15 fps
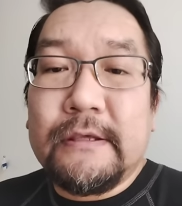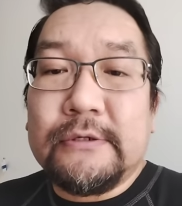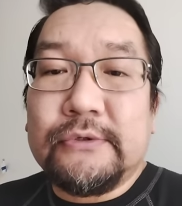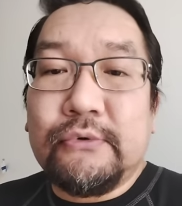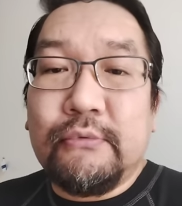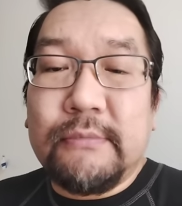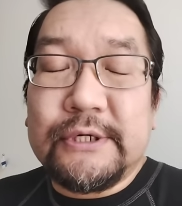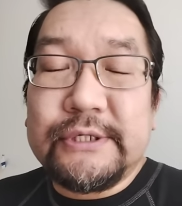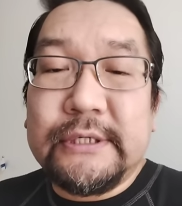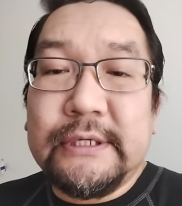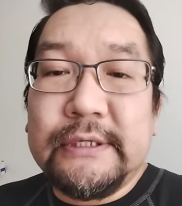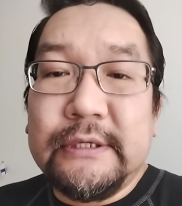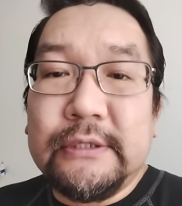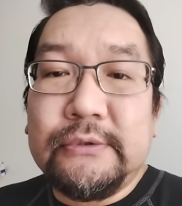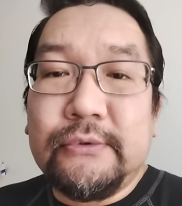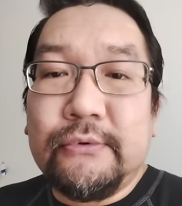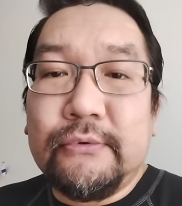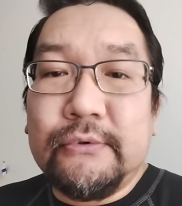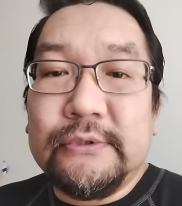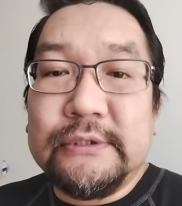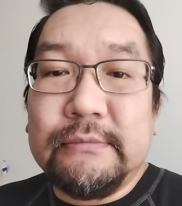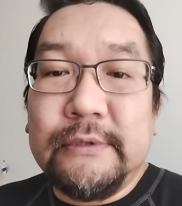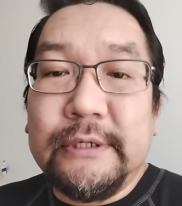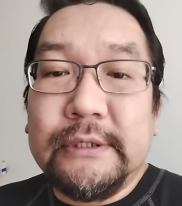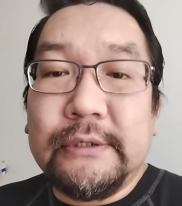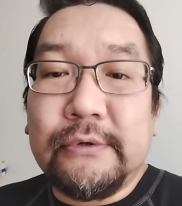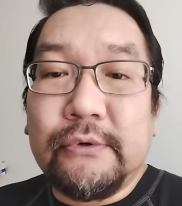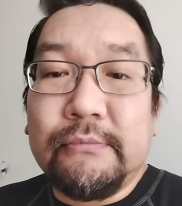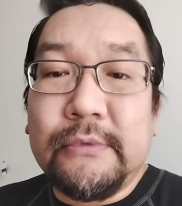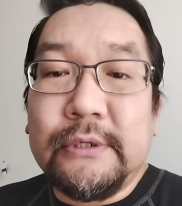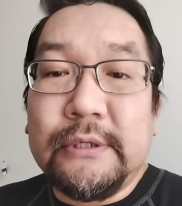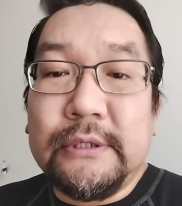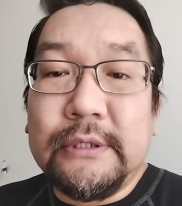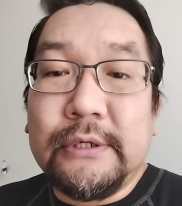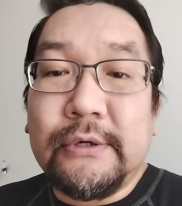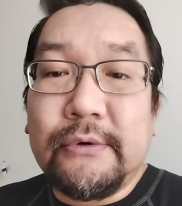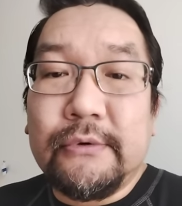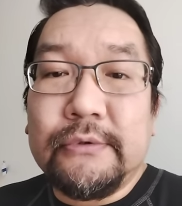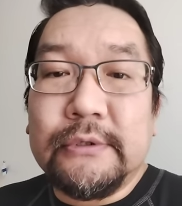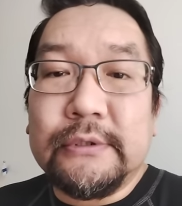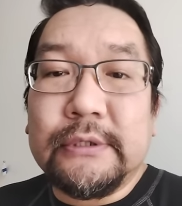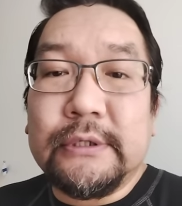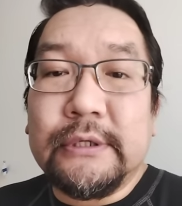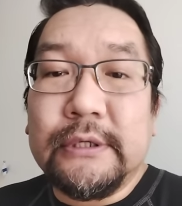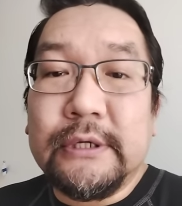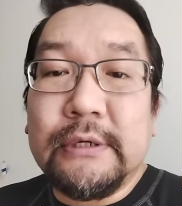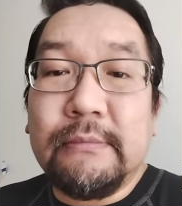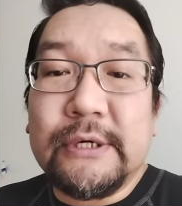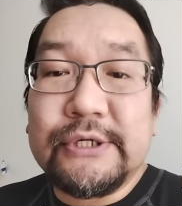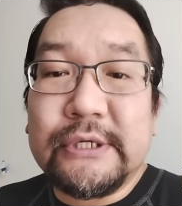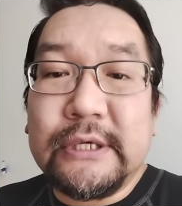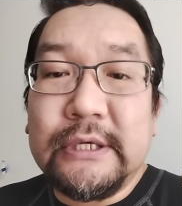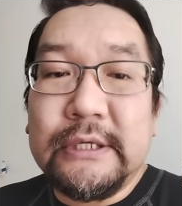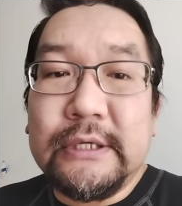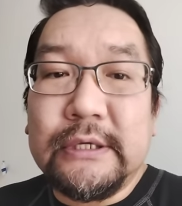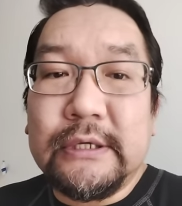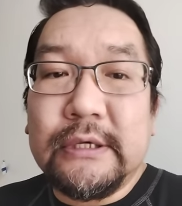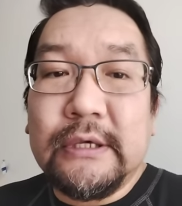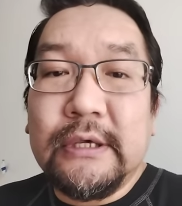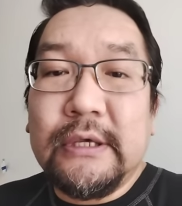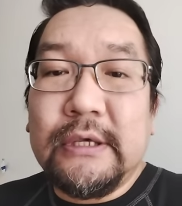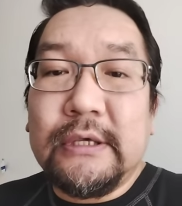что у башкир нет другой земли, кроме их родины, их Башкирии,